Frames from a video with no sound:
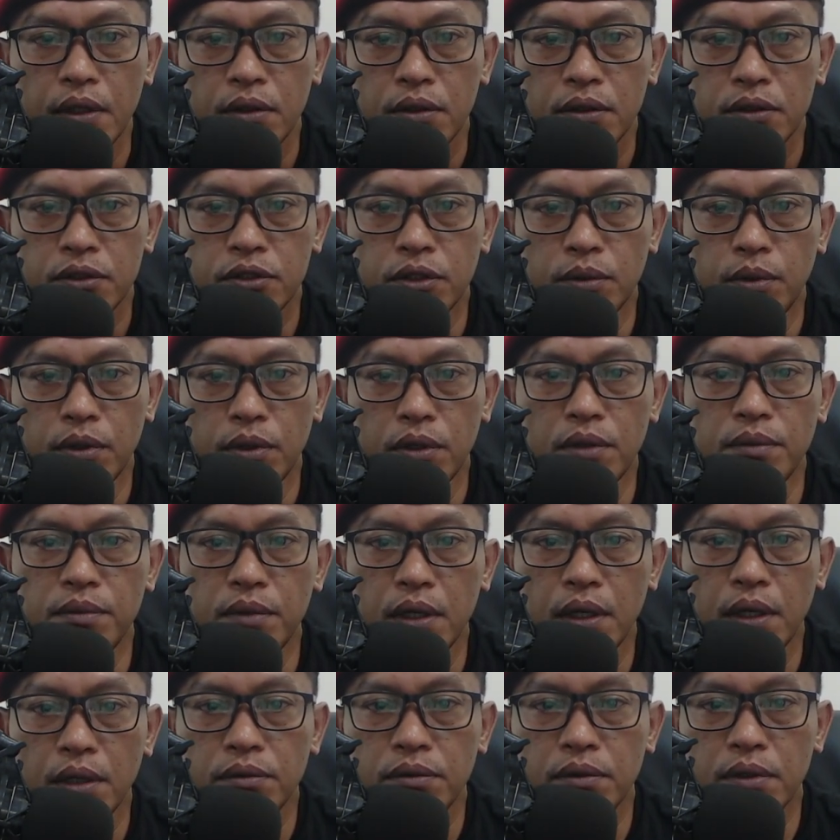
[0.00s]
Sebelum
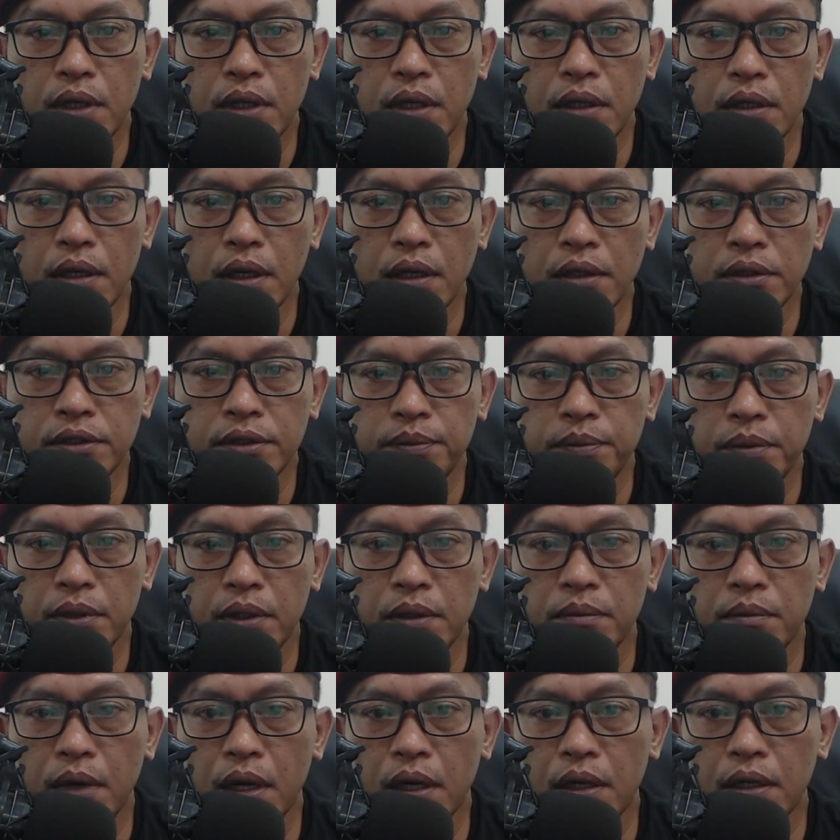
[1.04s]
melakukan aksi
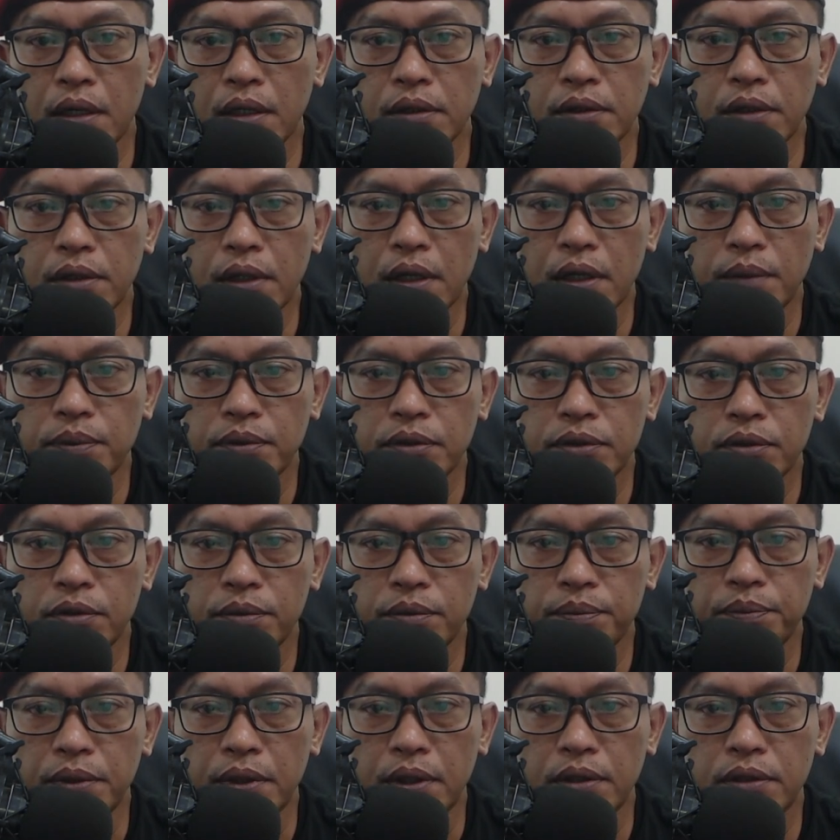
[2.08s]
penembakan terhadap
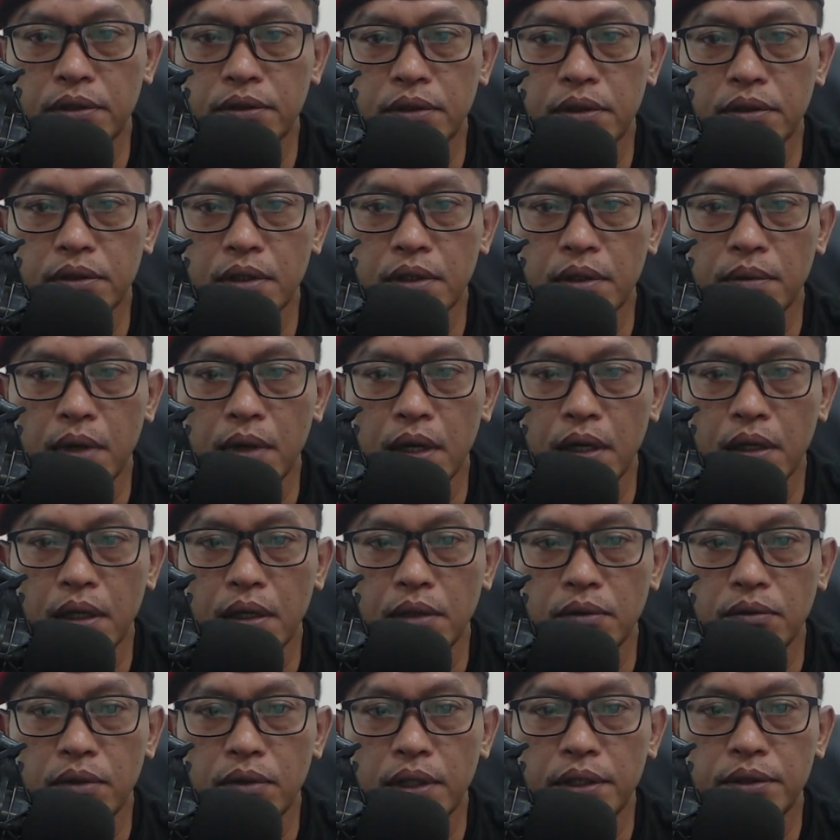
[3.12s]
sopir serta bakar
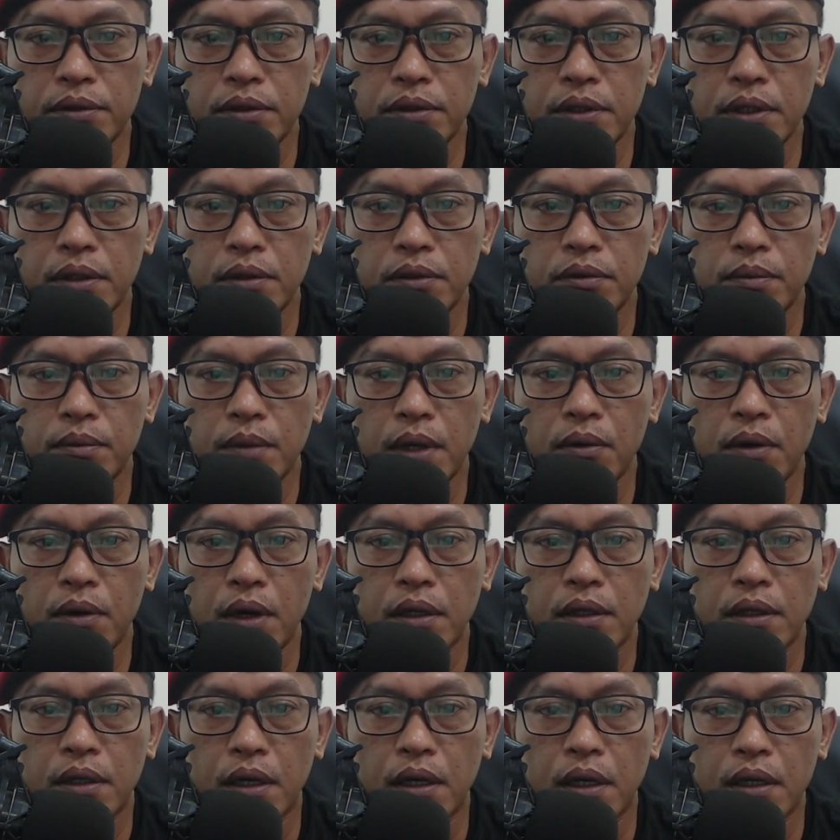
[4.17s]
dua unit rumah
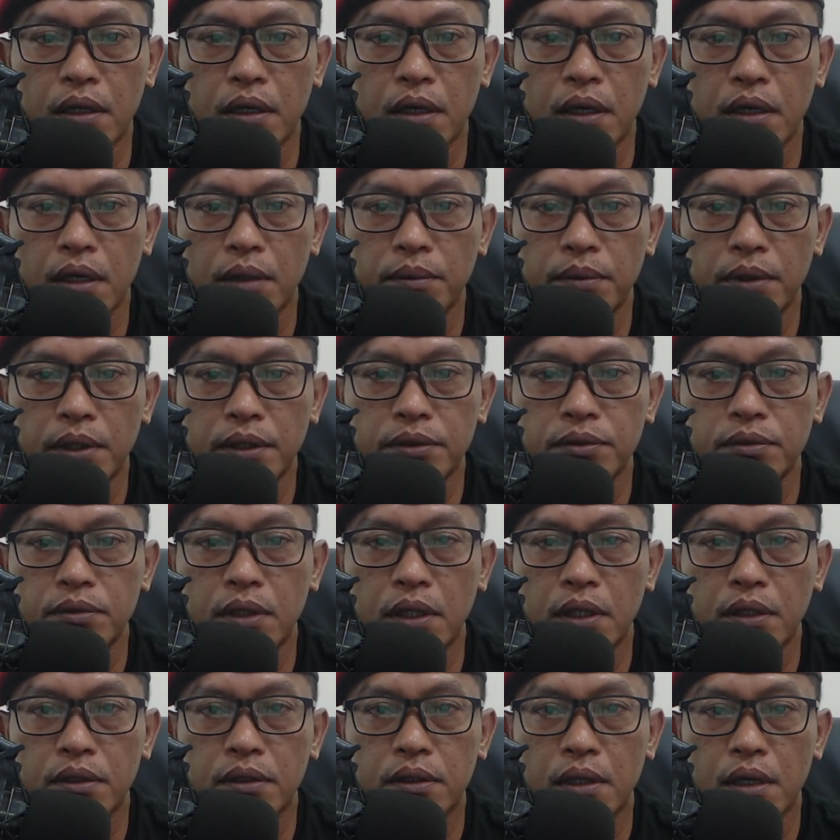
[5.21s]
warga, KKB
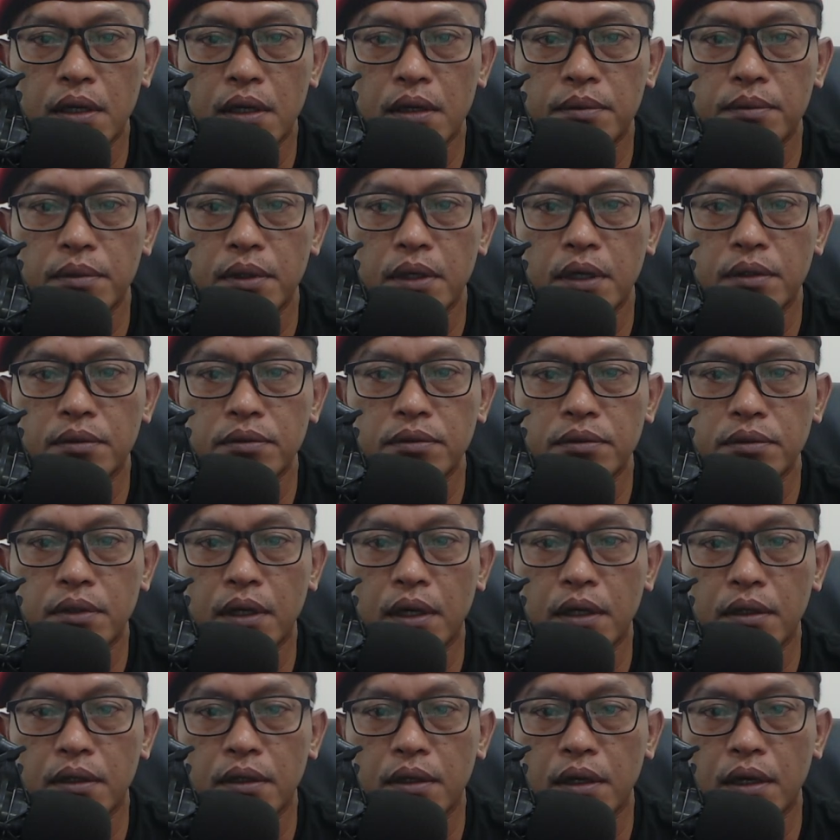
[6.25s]
juga telah
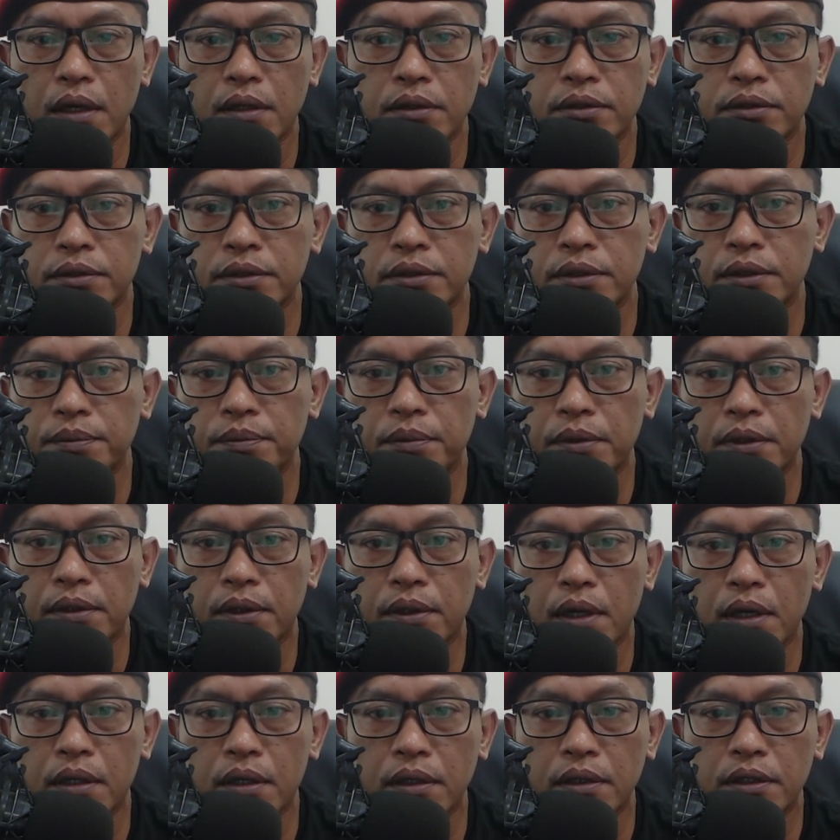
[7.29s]
melakukan aksi
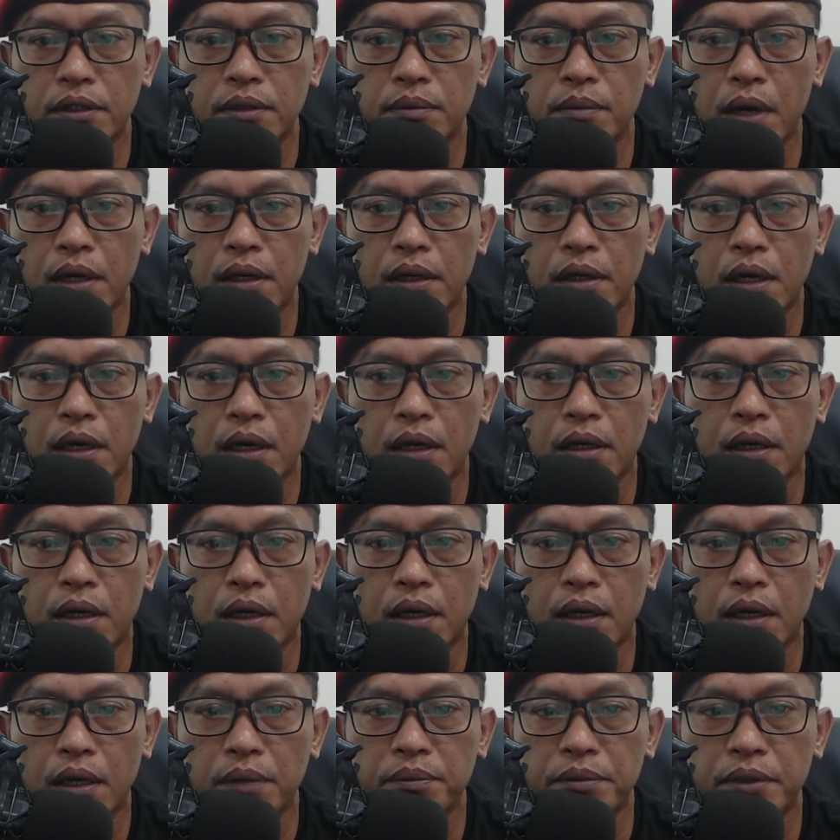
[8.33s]
penyerangan di Bandara
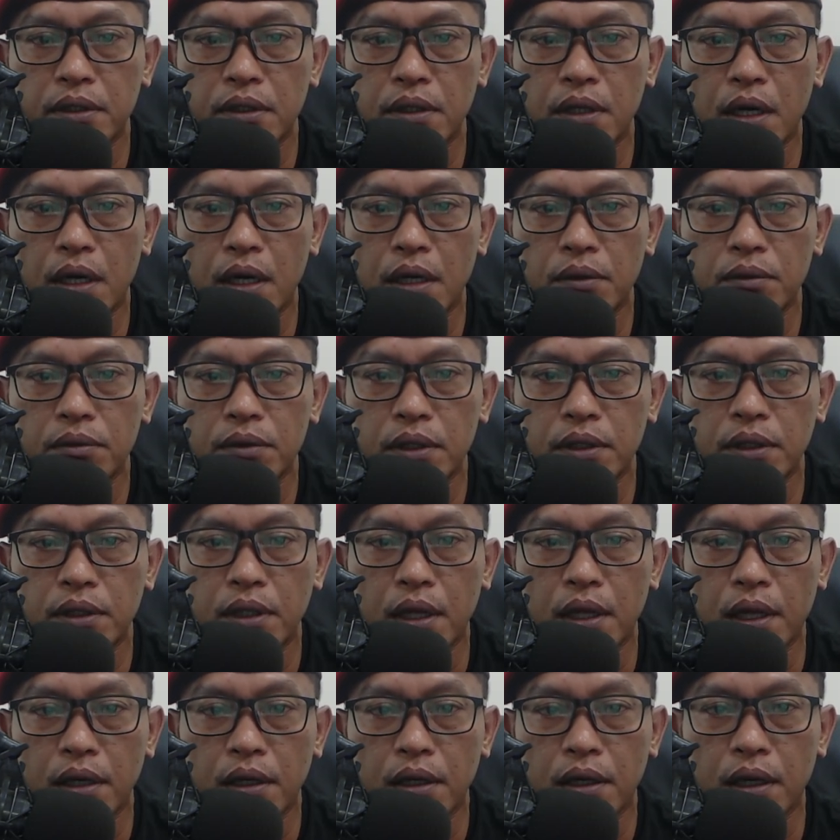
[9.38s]
Aminggaru,
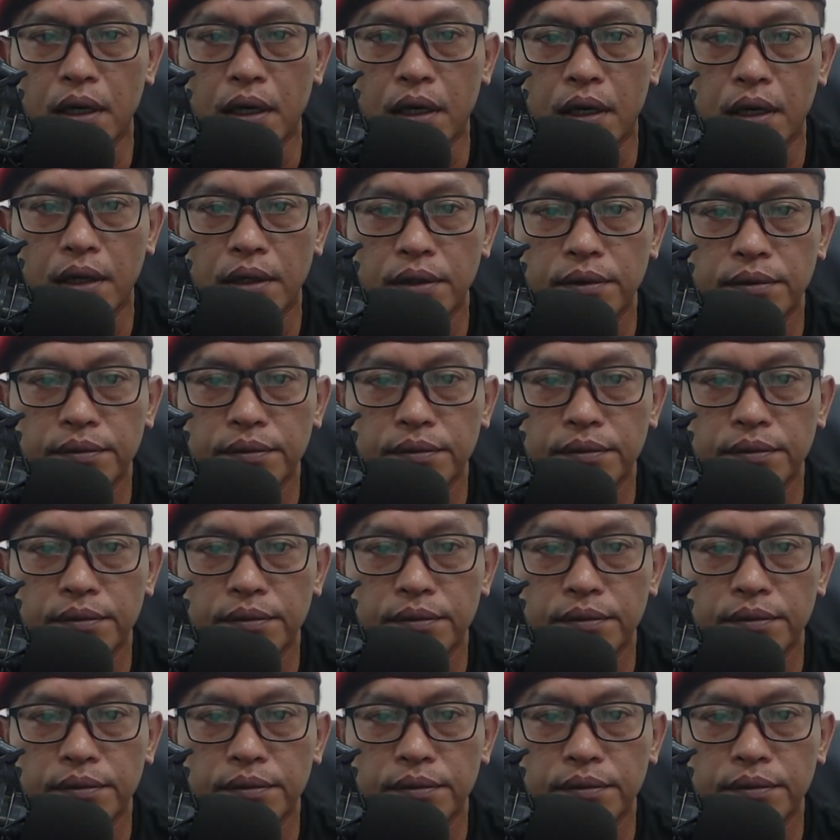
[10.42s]
Ilaga.